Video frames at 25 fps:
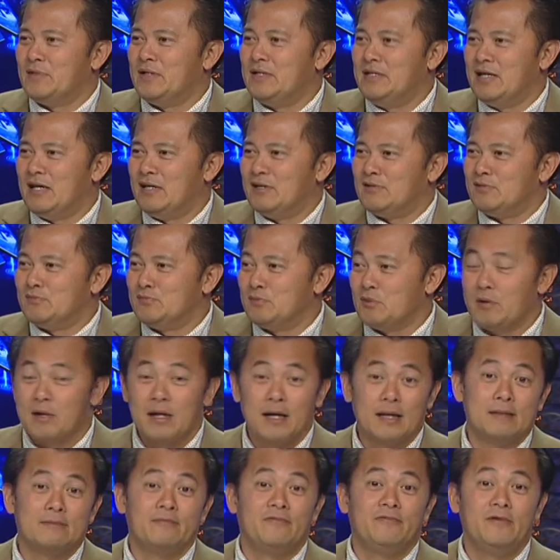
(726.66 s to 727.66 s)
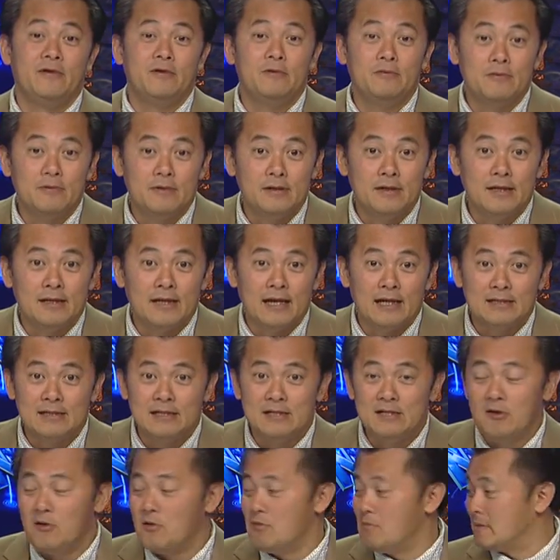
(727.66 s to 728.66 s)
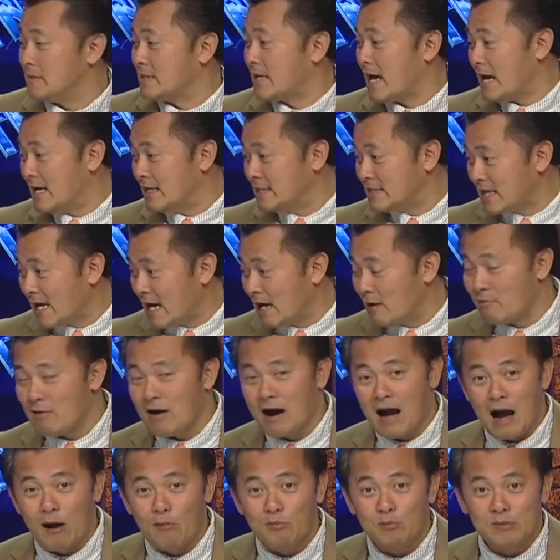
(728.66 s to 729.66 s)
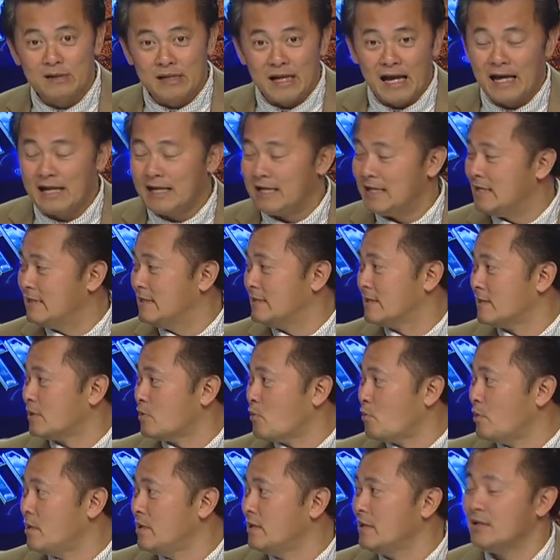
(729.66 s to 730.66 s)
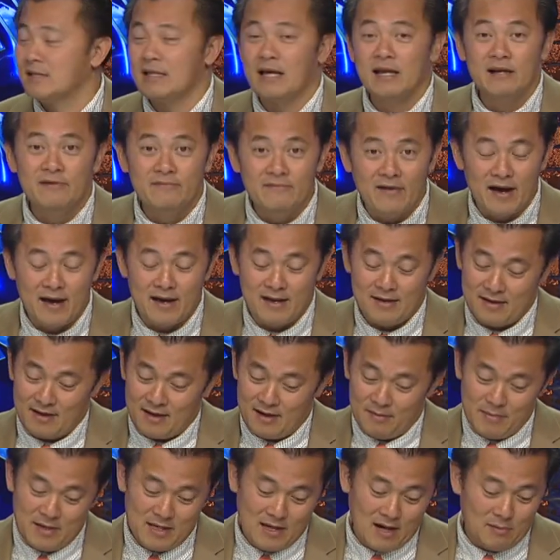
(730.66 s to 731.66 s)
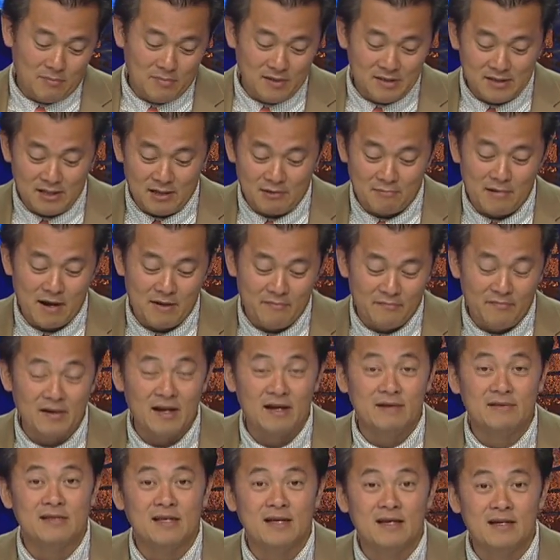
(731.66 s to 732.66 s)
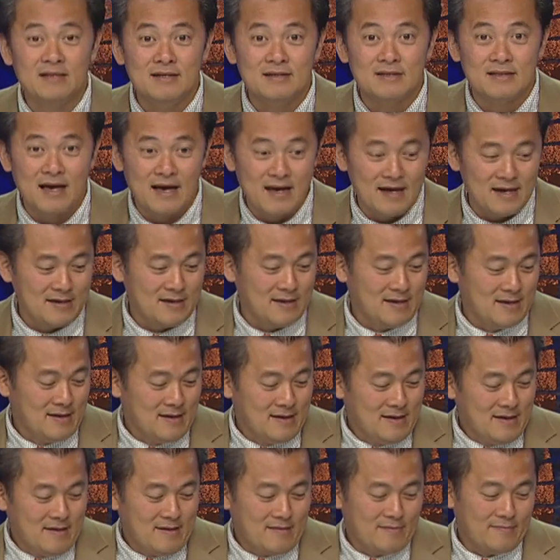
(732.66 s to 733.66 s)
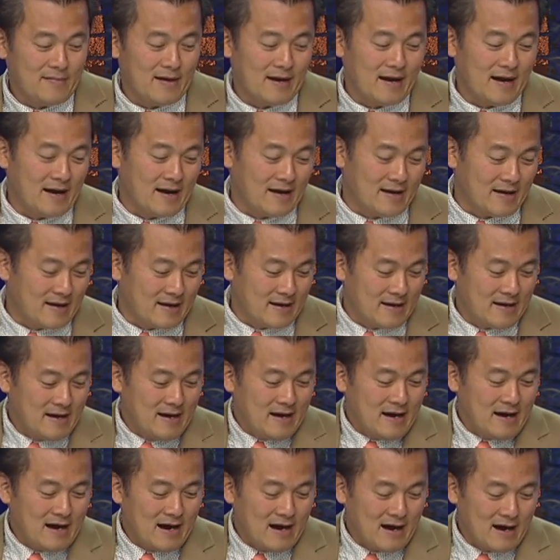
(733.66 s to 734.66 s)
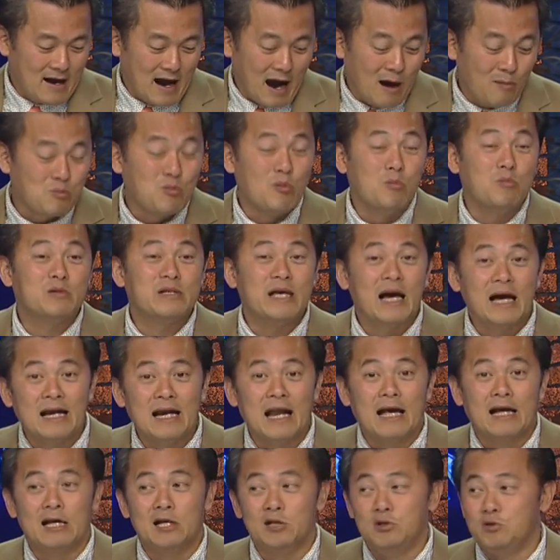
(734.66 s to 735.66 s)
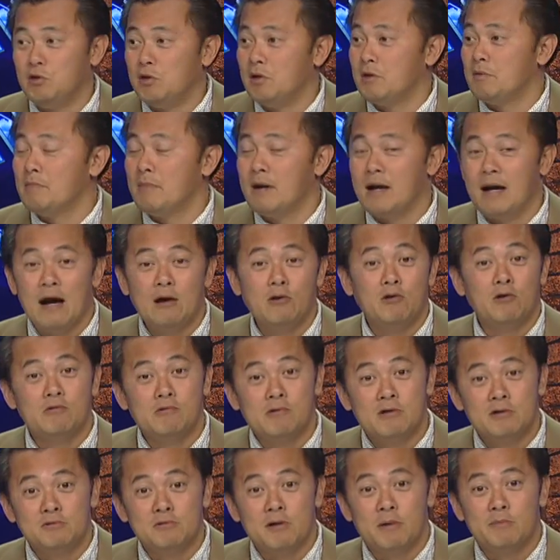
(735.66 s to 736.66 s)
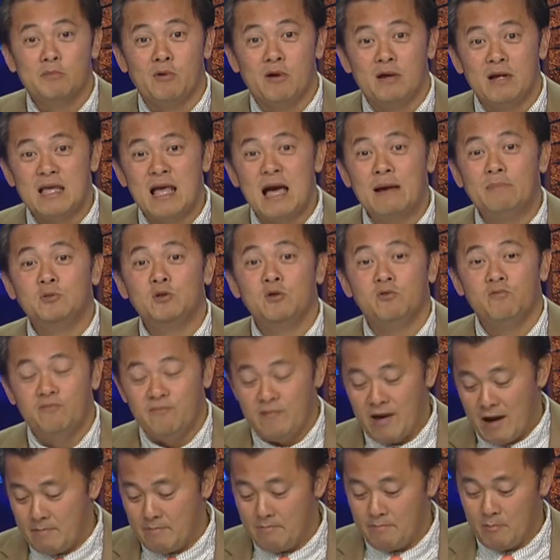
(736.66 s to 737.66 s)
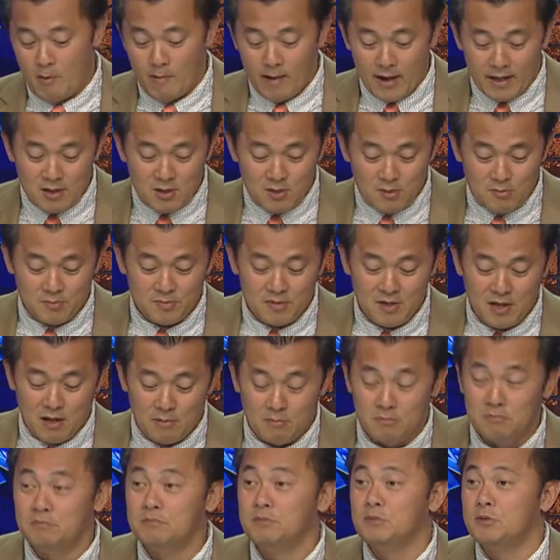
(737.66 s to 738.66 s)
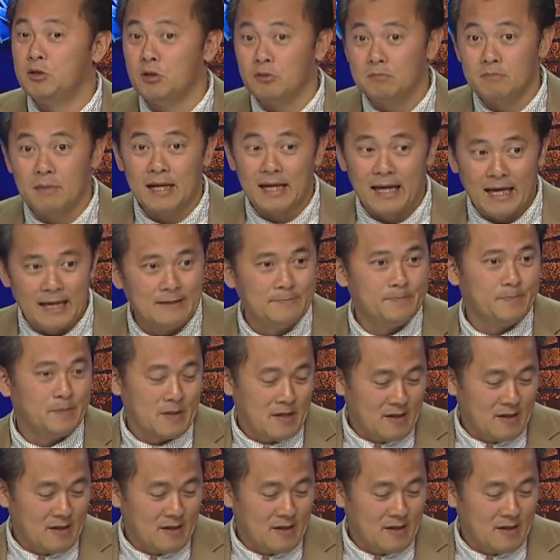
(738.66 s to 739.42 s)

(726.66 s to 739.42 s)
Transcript: bây giờ chúng tôi cần phiếu của người Latino mà tại sao ông lại đi là đuổi người ta đi về đó bây giờ ông Lindsey Graham lên tiếng như thế và à, ông cũng nhắc lại cái chuyện mà Donald Trump gọi là dám xúc phạm một anh hùng như ông John McCain